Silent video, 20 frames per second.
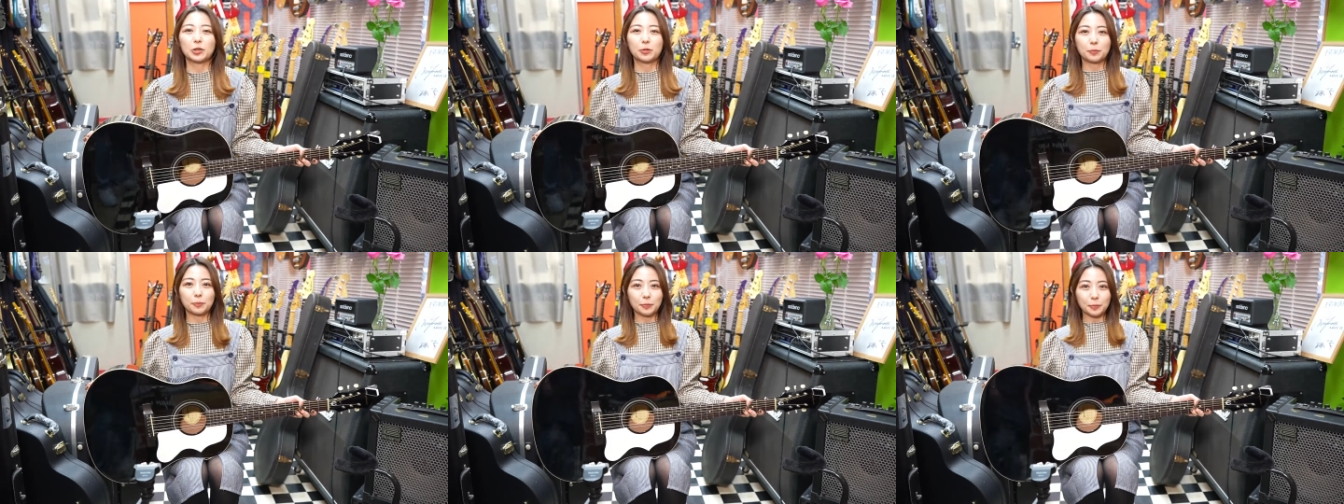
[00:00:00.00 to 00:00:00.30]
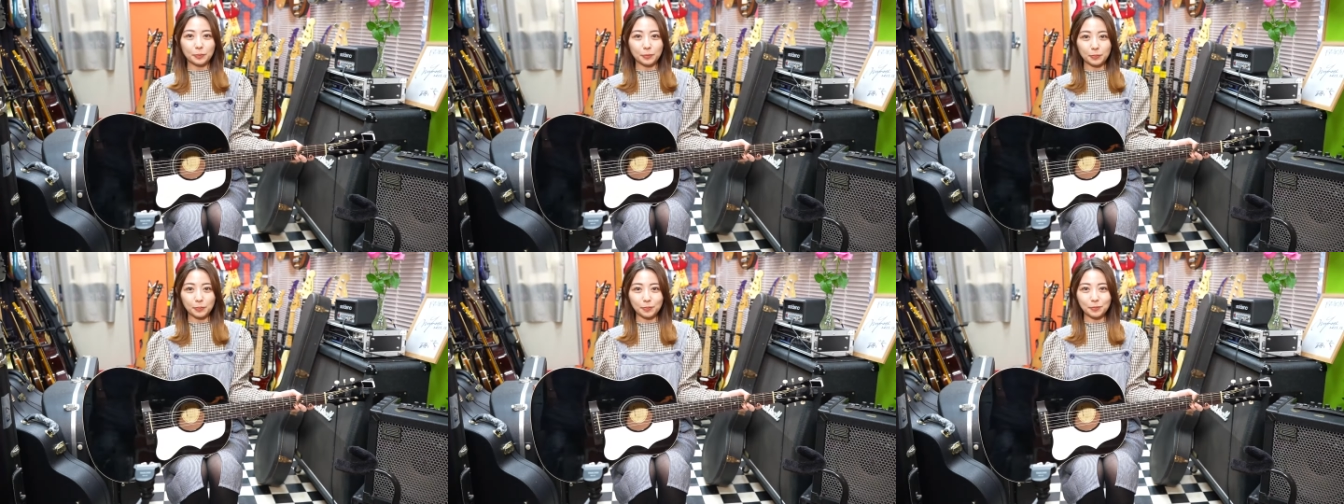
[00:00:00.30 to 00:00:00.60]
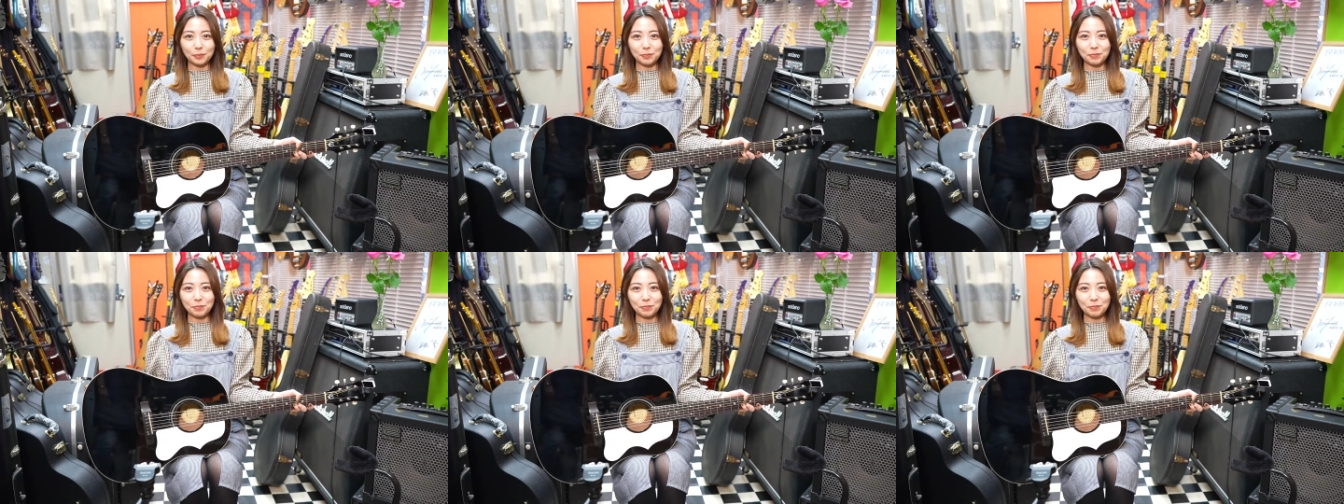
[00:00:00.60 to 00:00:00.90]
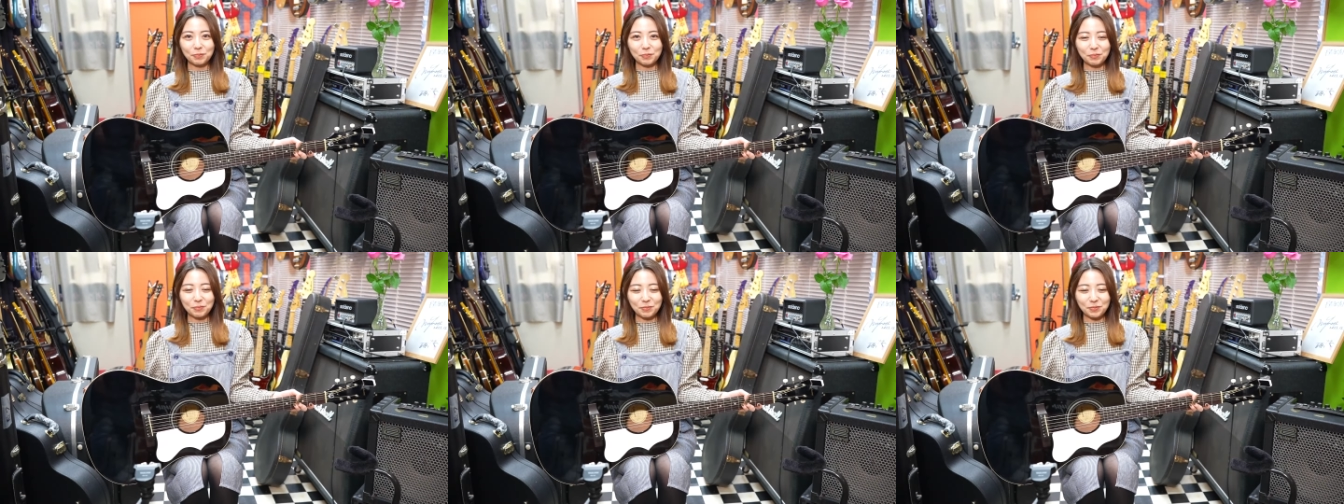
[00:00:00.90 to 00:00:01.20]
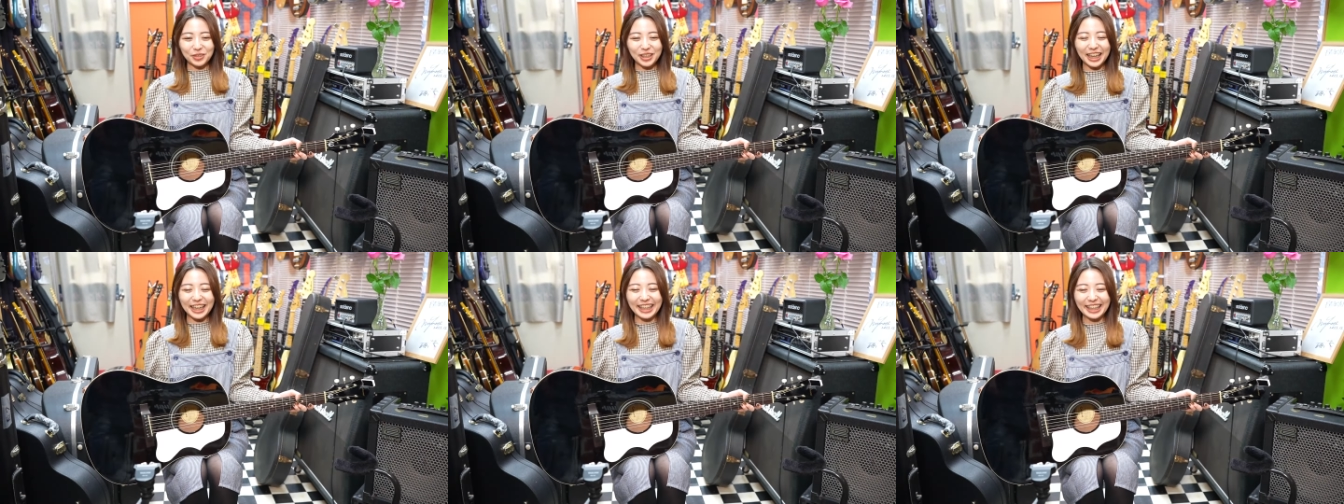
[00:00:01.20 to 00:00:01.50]
とうとう帰ってま
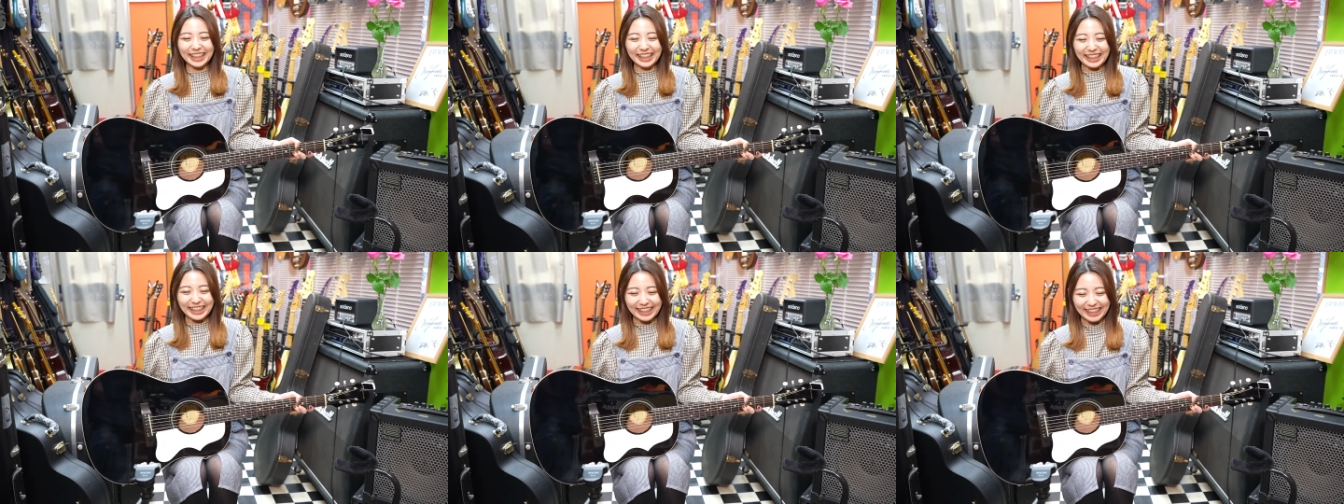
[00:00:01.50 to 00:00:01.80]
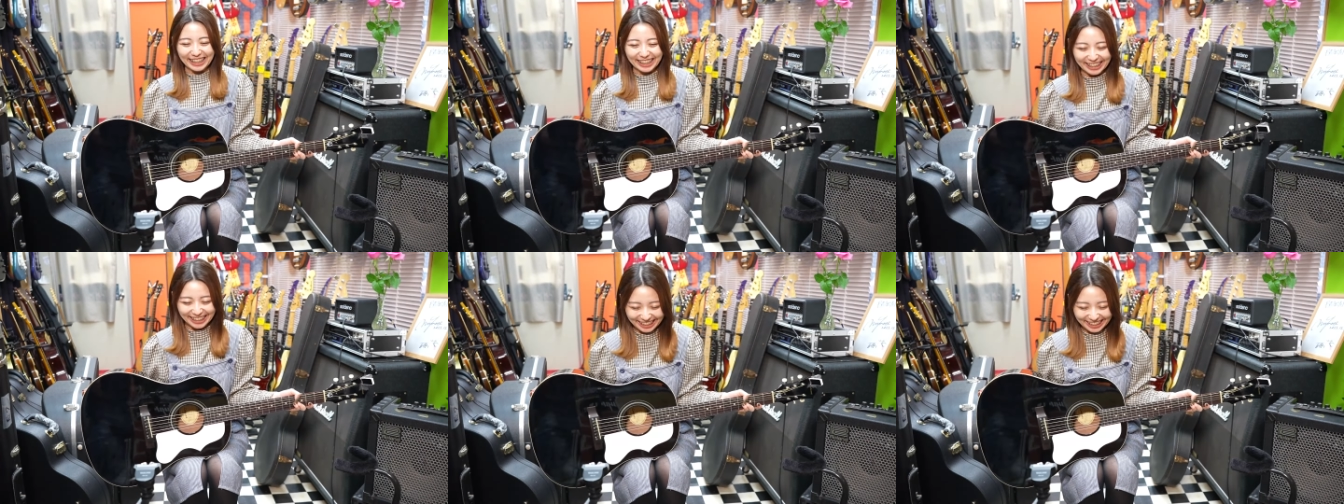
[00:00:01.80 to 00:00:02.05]
いりました